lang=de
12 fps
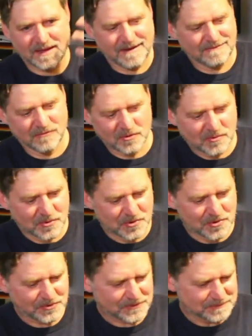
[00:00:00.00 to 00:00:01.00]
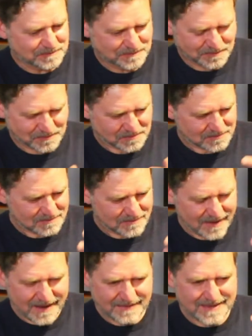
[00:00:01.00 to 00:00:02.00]
Voluminös.
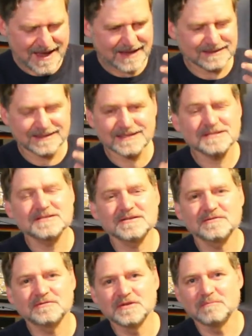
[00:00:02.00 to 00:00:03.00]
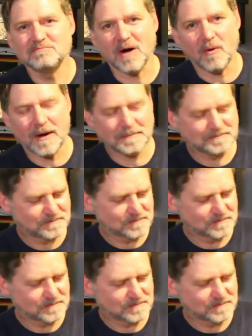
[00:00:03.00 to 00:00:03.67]
Der hat richtig viel Power.